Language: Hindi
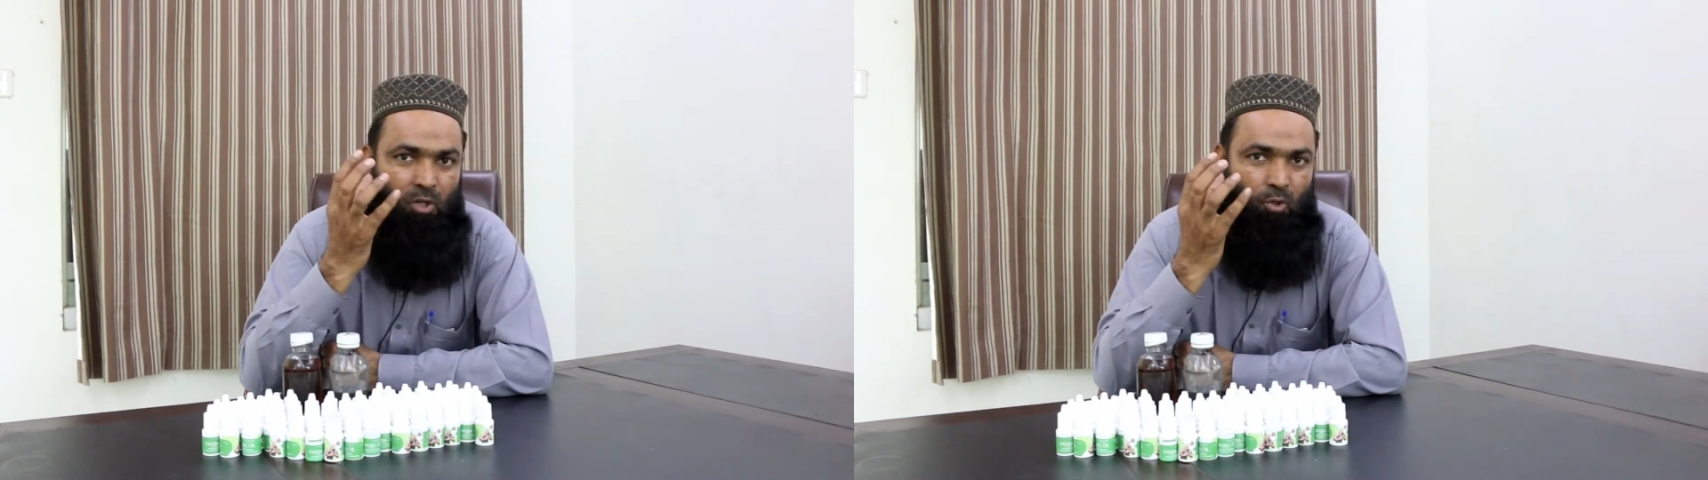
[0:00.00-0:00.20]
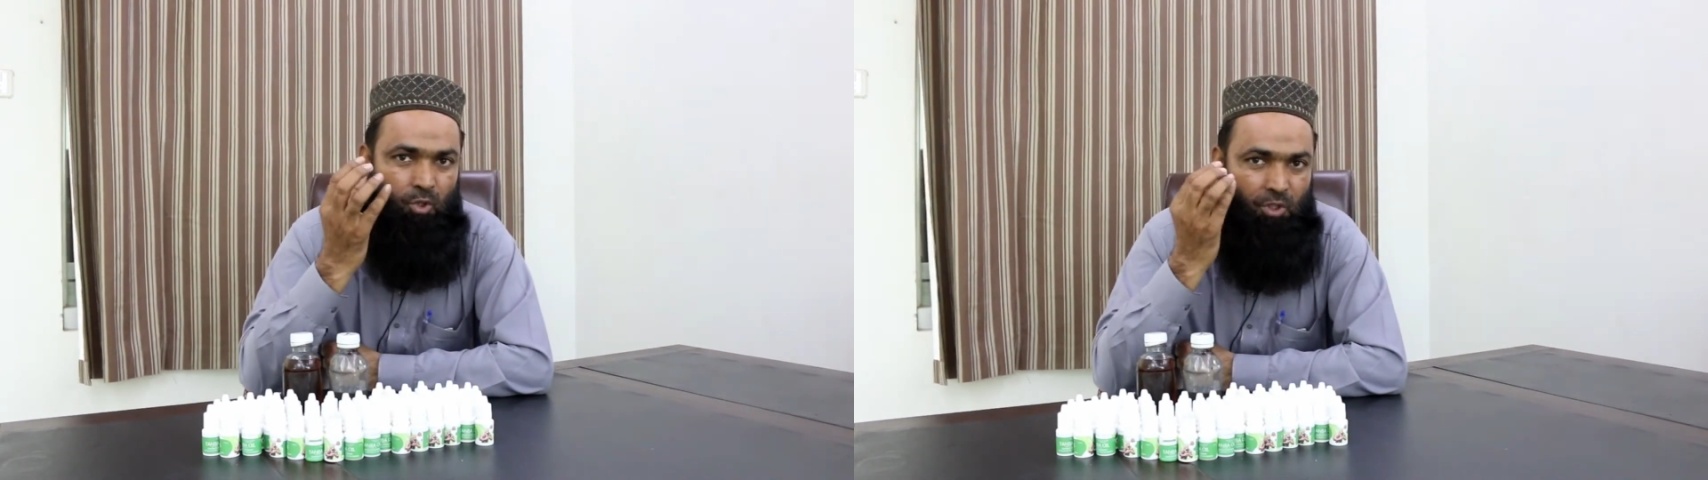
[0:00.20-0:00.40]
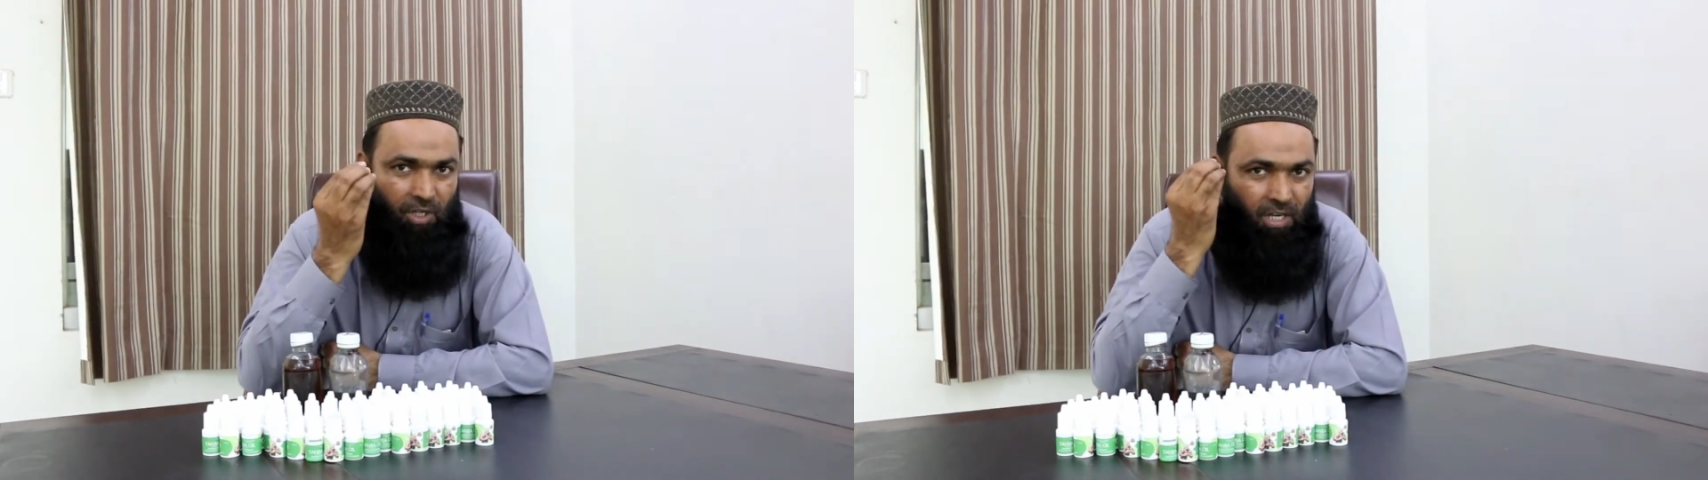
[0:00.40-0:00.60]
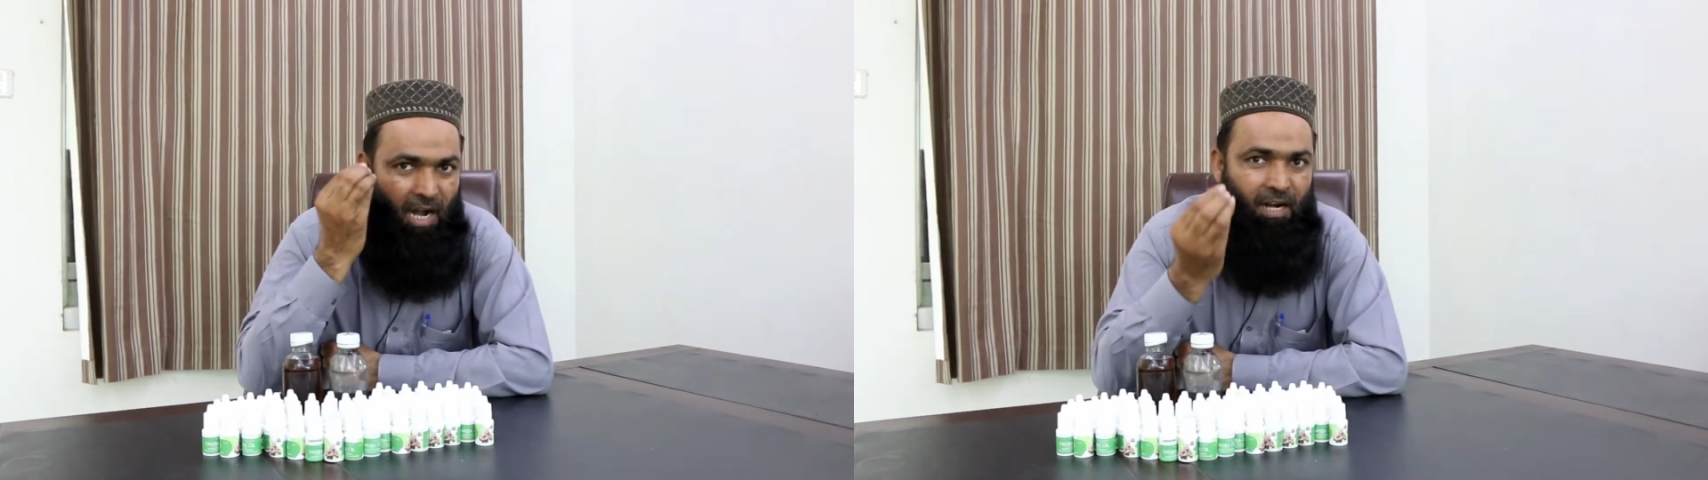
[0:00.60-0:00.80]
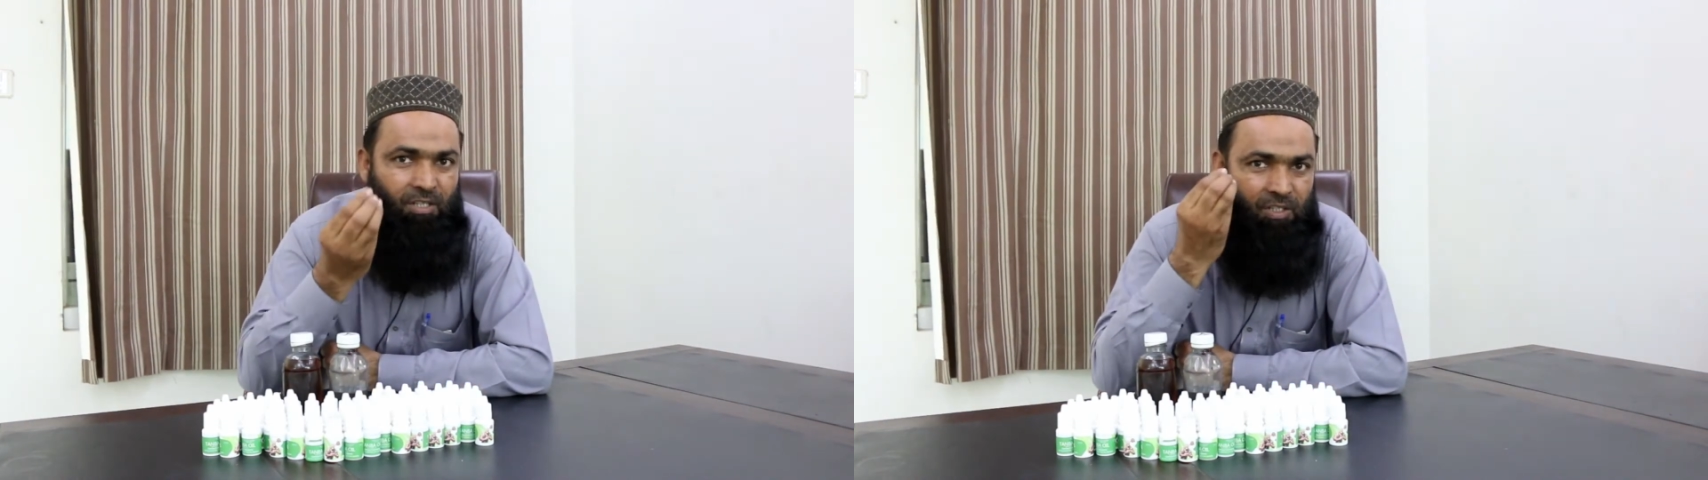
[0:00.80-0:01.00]
तो
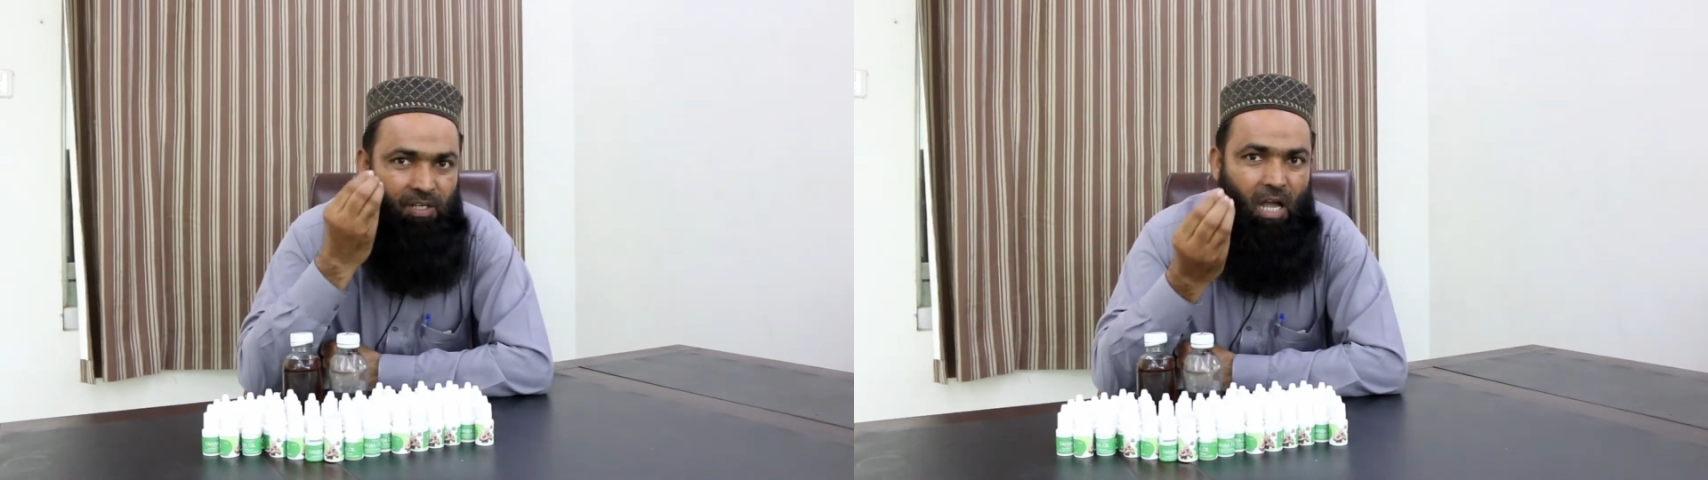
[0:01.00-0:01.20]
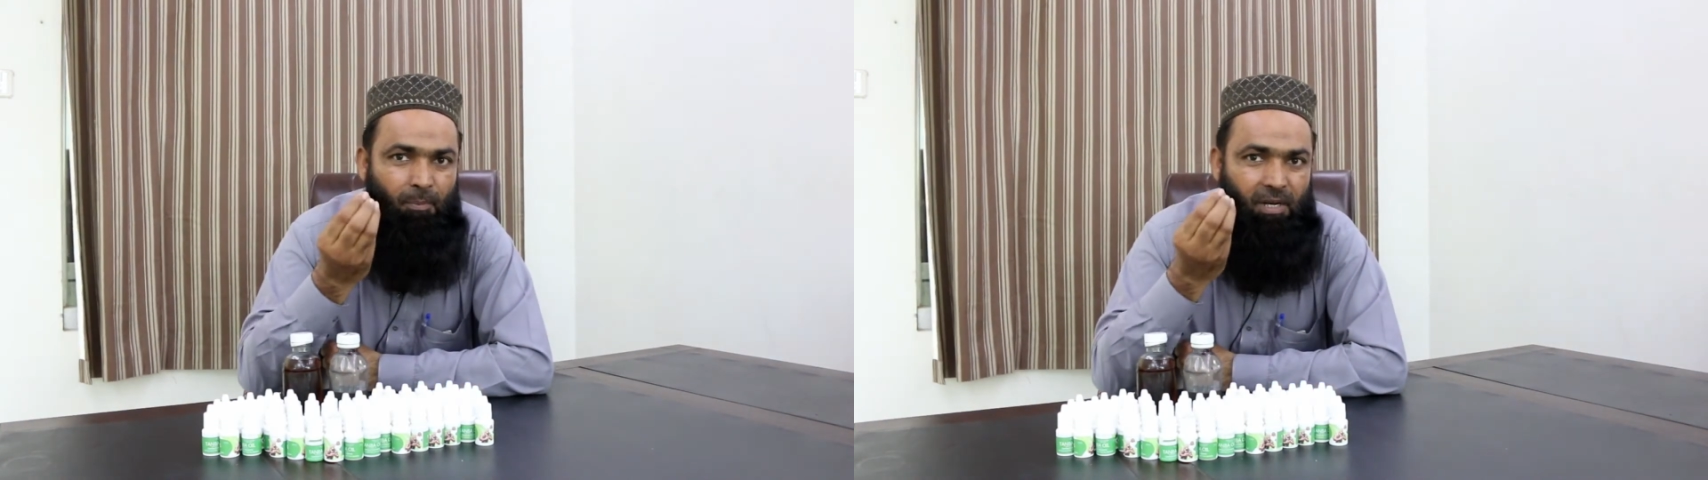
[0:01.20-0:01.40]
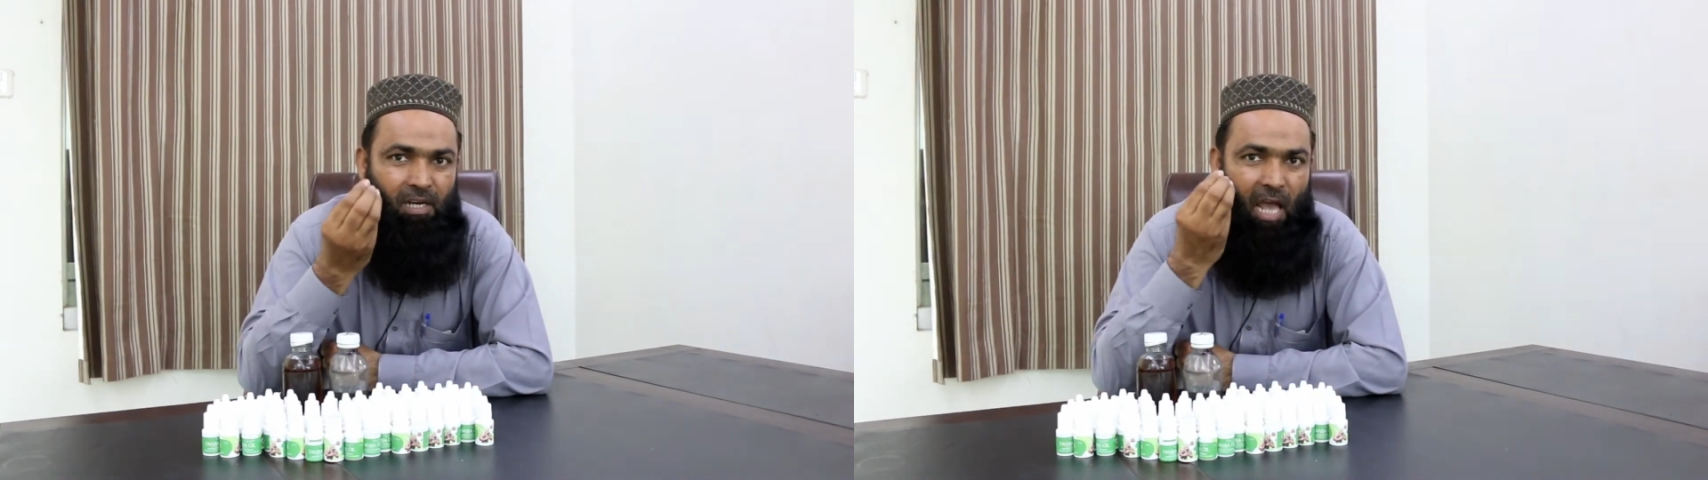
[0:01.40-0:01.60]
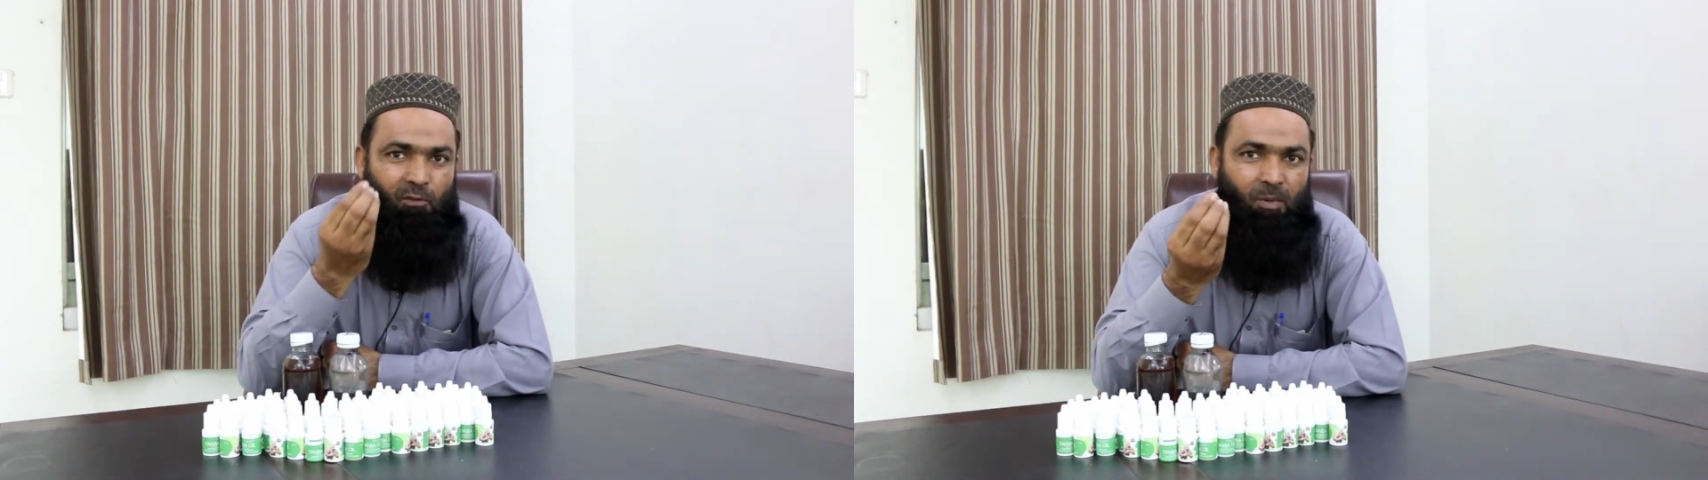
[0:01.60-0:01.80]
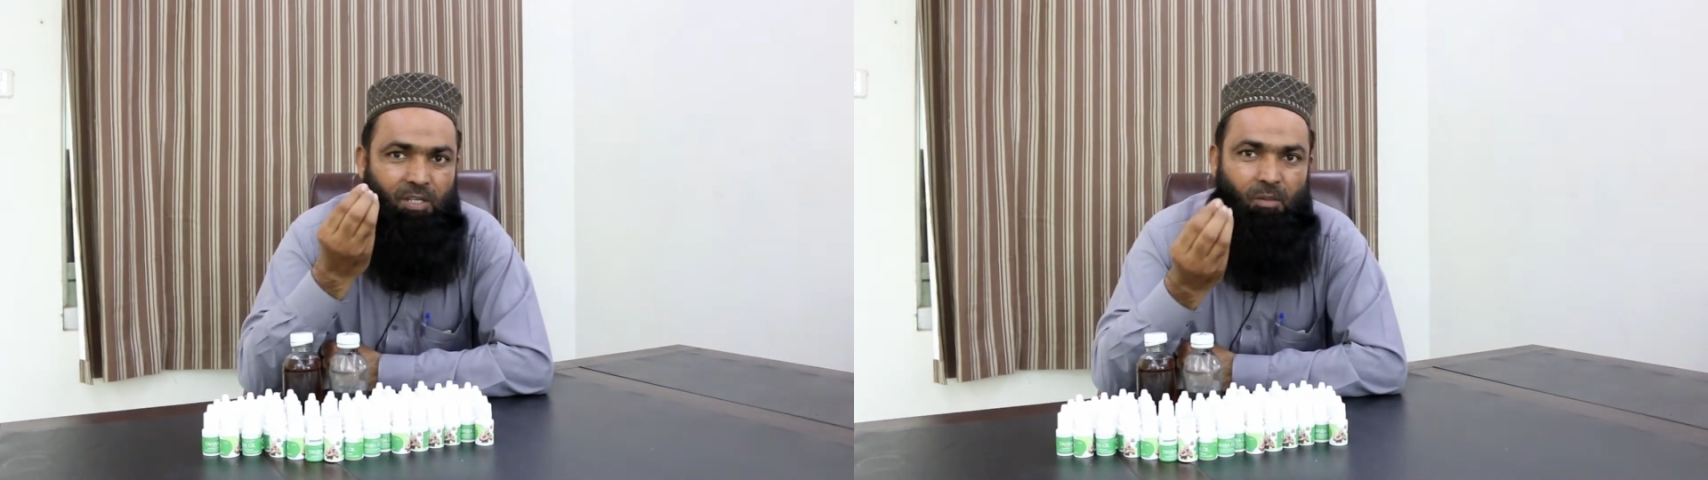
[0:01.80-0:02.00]
स्टीराइड जिसने अपनी
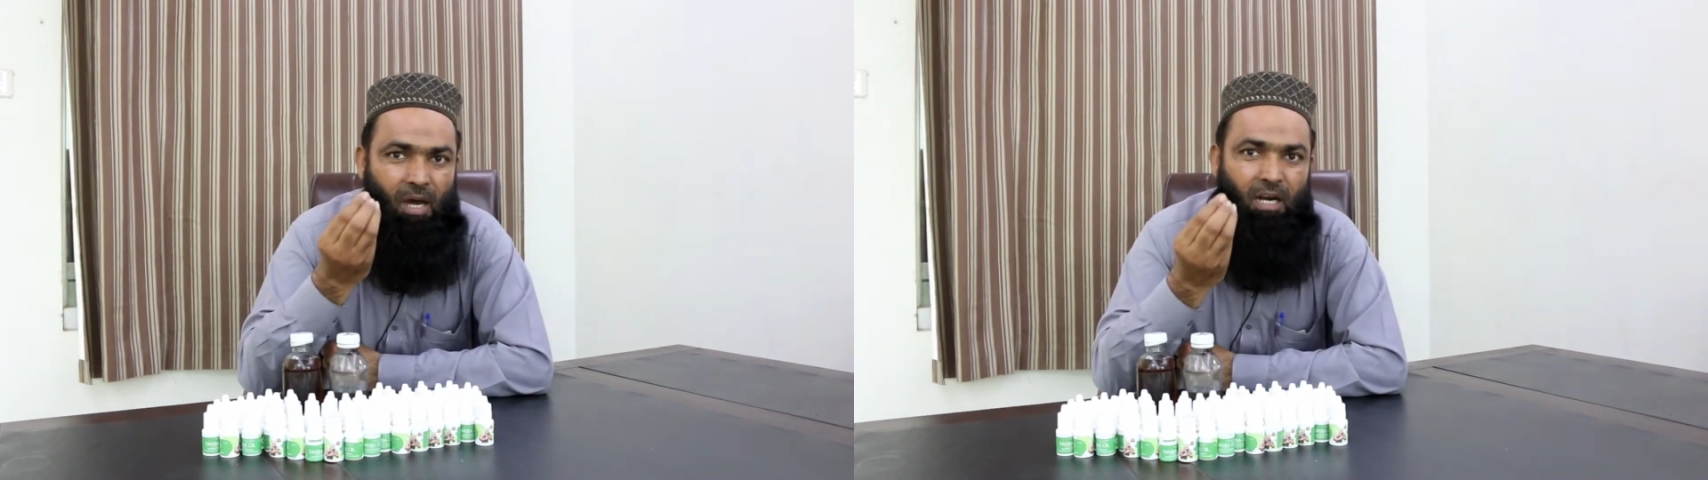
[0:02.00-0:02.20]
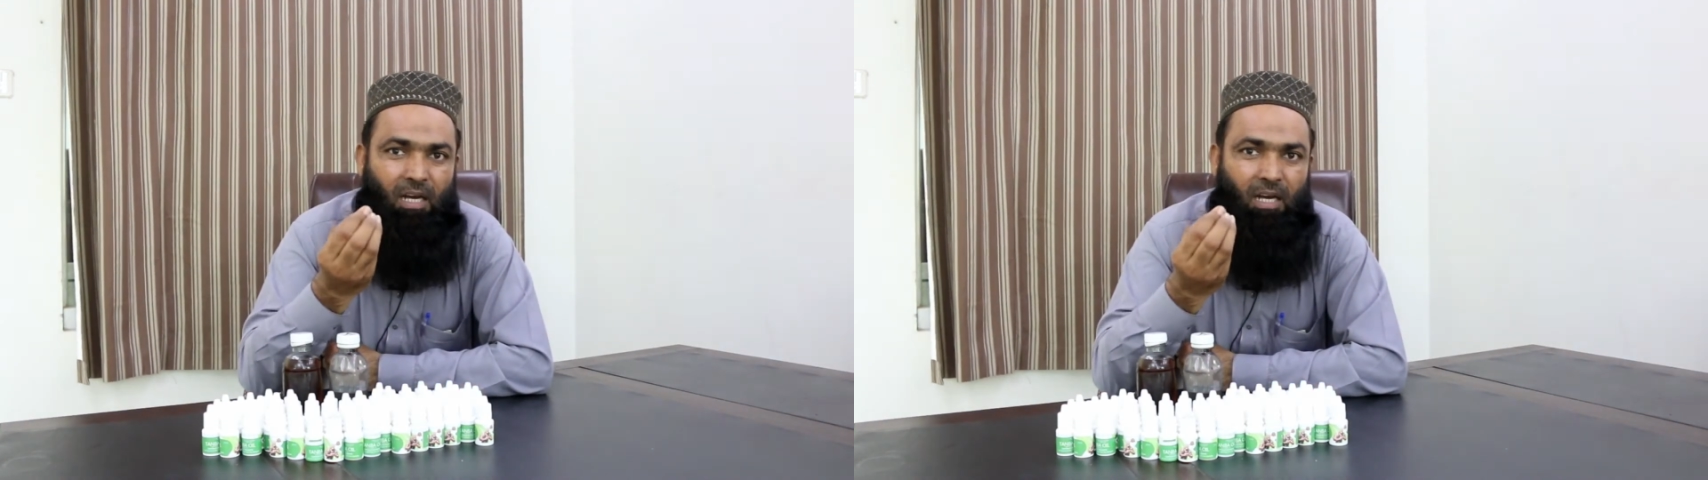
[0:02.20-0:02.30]
लाइफ में इस्तेमाल